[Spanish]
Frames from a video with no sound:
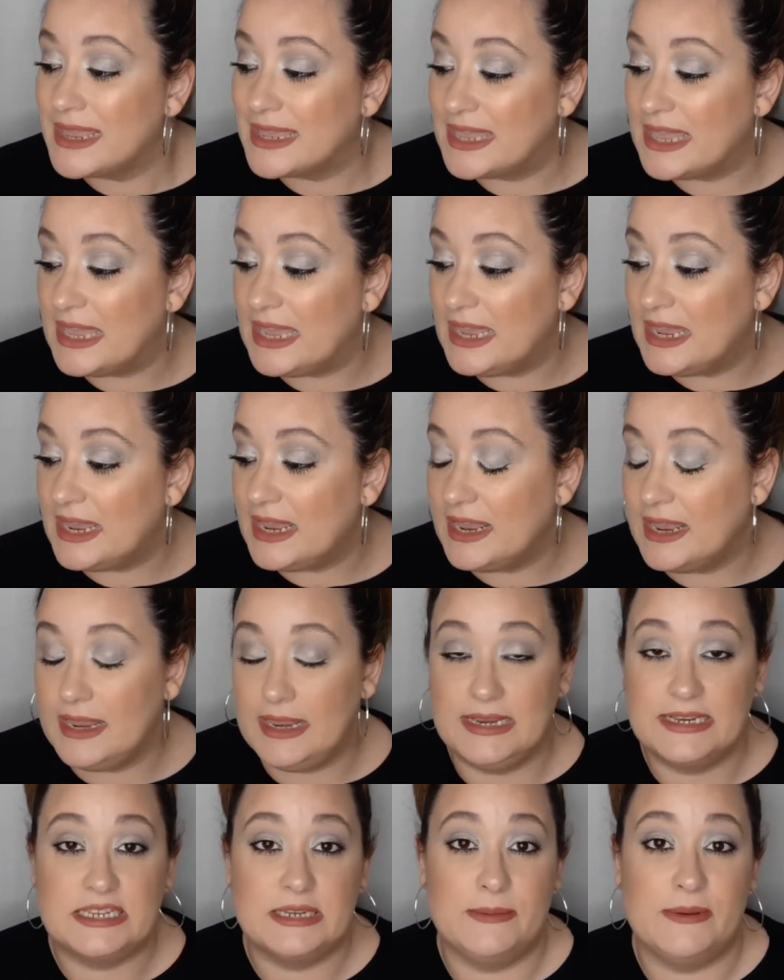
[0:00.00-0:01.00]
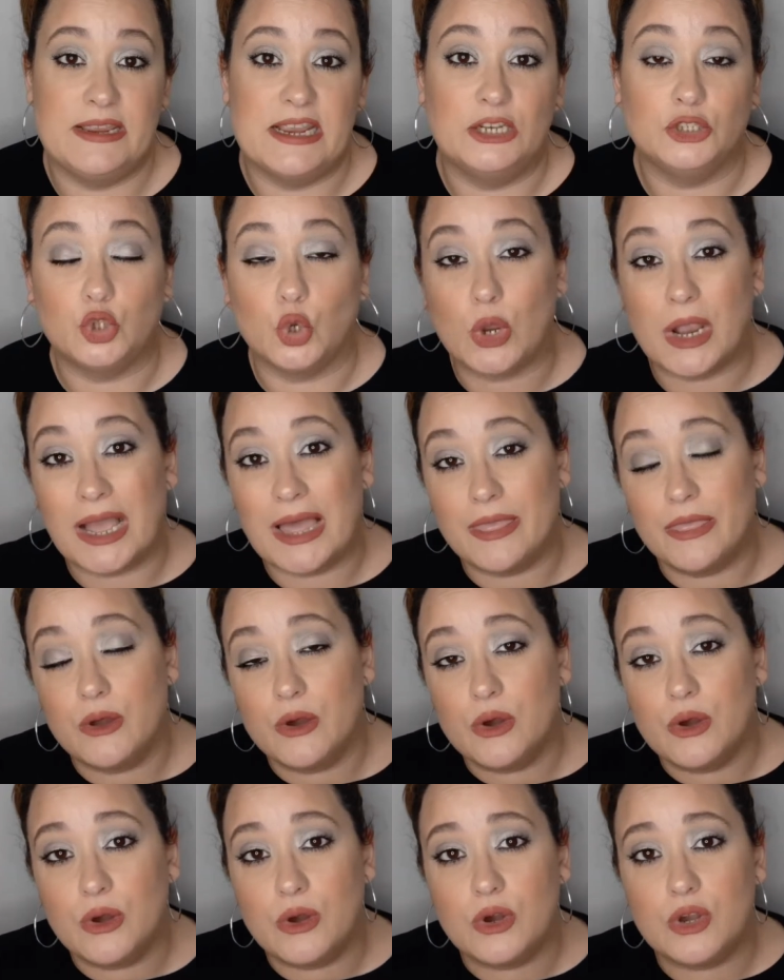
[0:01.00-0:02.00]
que eh, se veía el
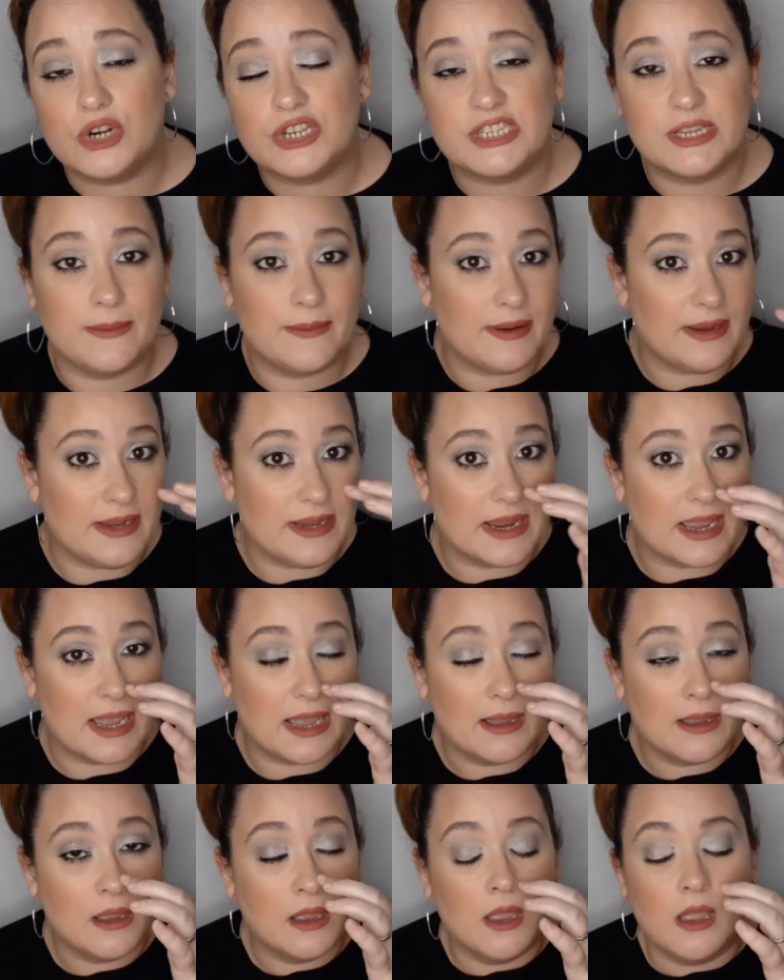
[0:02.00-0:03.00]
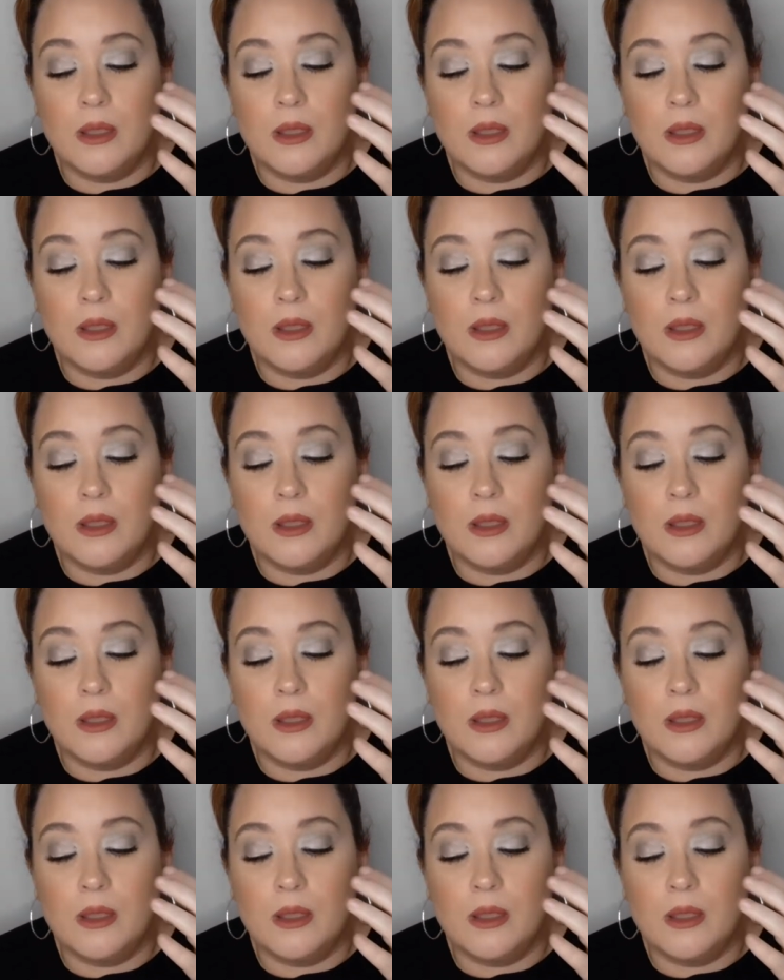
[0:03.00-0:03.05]
tocador, se veía,